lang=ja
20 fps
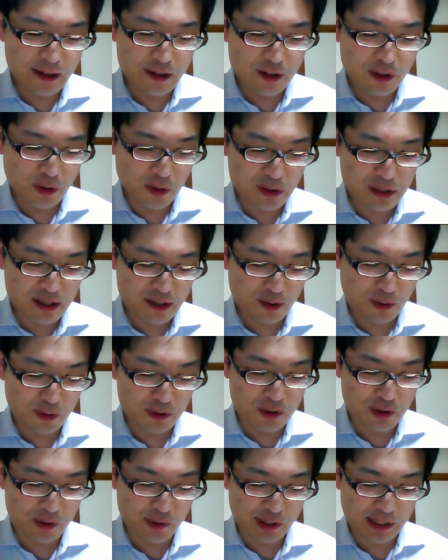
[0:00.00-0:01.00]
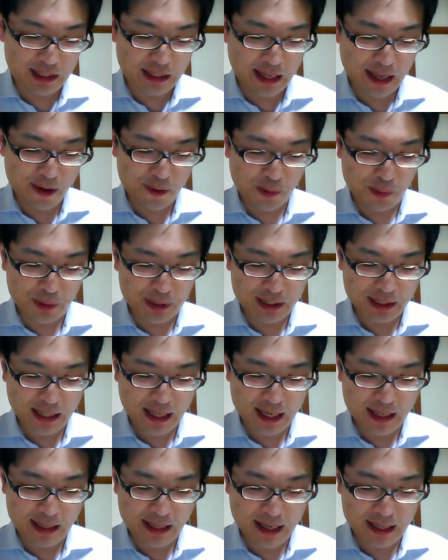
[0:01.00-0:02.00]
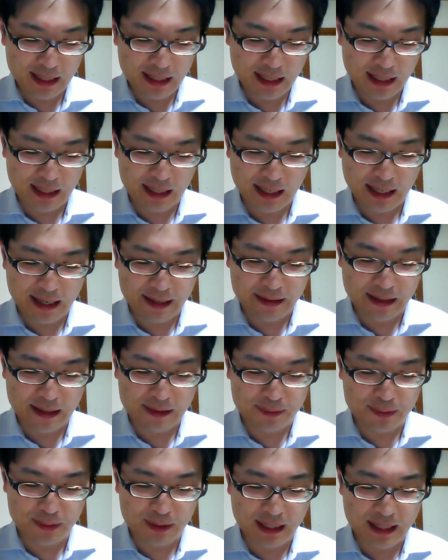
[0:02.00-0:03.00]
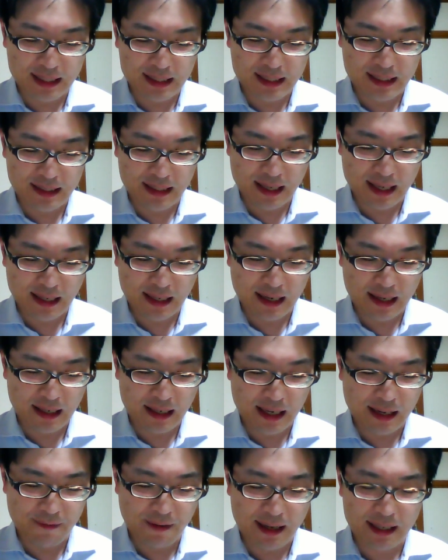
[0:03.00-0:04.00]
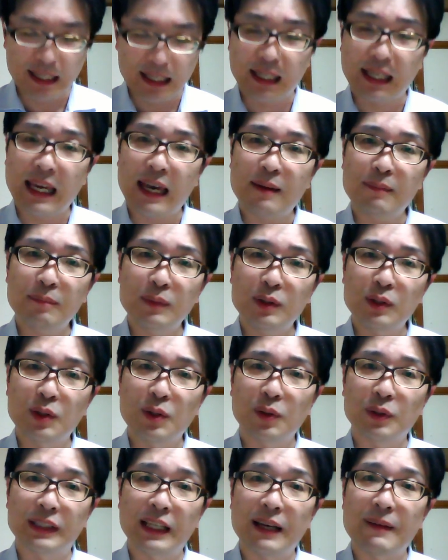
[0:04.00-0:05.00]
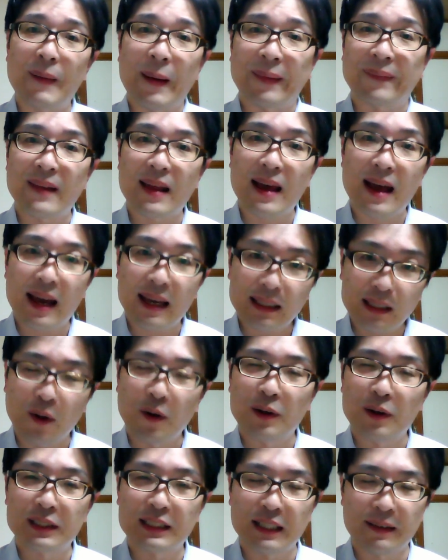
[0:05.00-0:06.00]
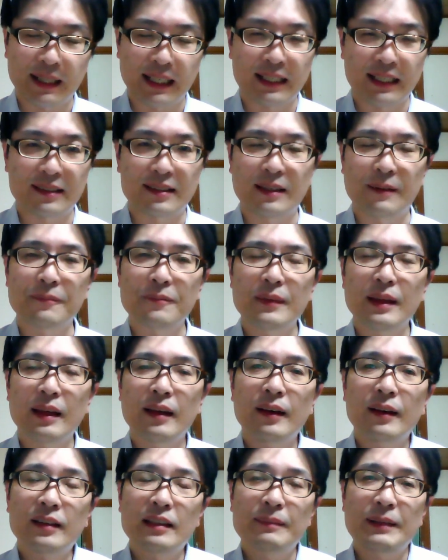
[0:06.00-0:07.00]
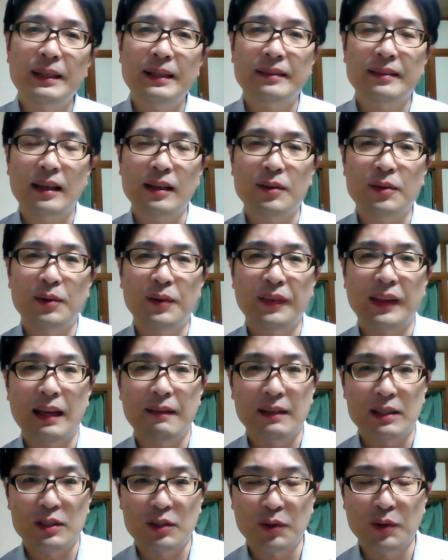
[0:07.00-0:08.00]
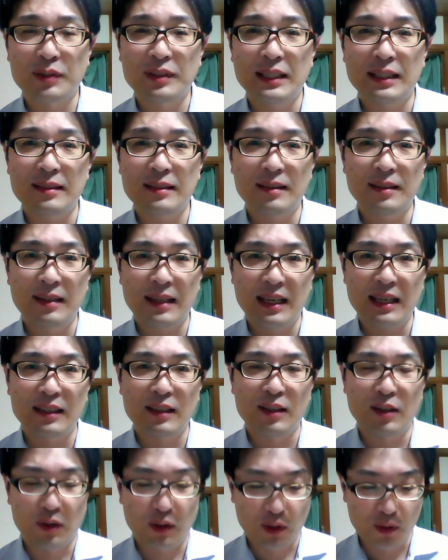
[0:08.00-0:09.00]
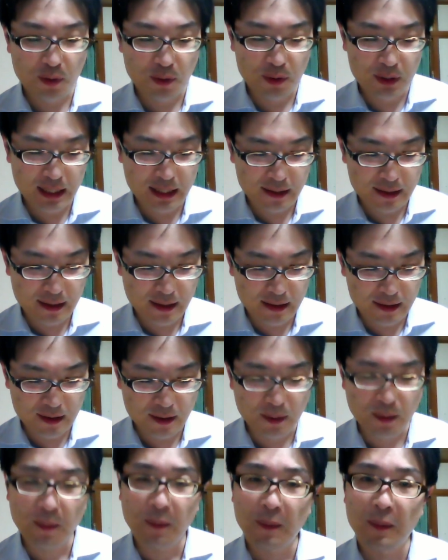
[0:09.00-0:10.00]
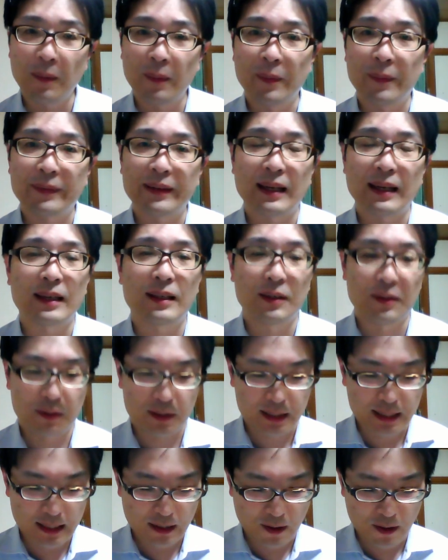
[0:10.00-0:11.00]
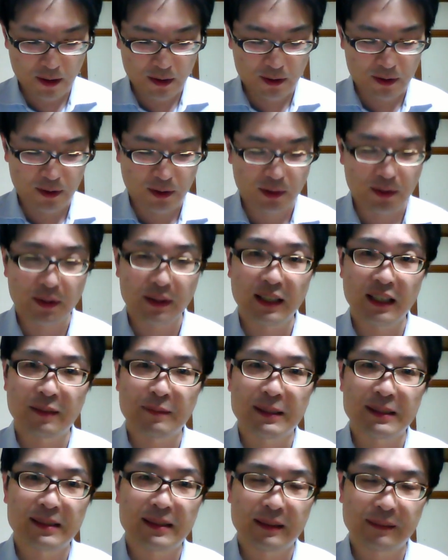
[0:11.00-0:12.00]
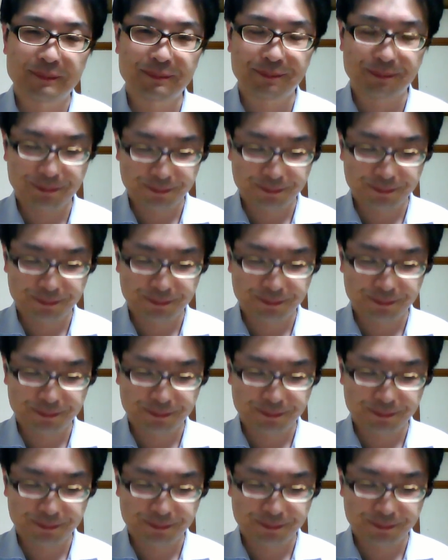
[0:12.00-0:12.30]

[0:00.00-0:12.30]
損失保障の規定を置いていない河川不近地制限令は違憲無効ではないとしたわけです。つまり最高裁は直接請求容認説を採用したということになります。